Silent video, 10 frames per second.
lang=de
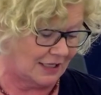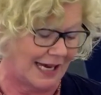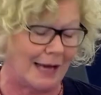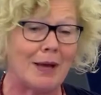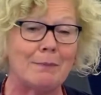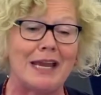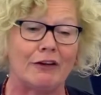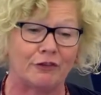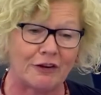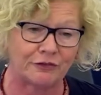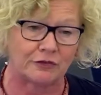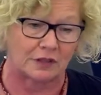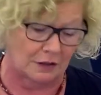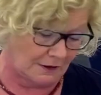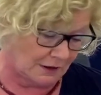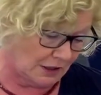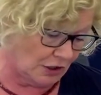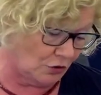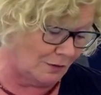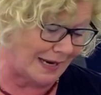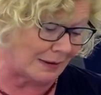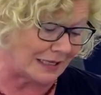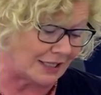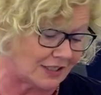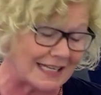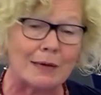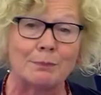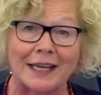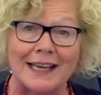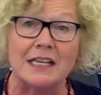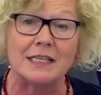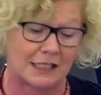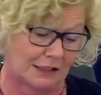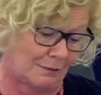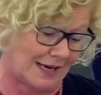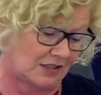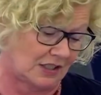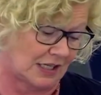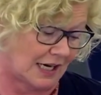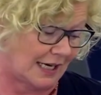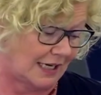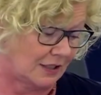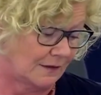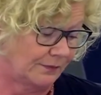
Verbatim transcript: Aber mehr Waffen und mehr Militär bringen nicht mehr Sicherheit.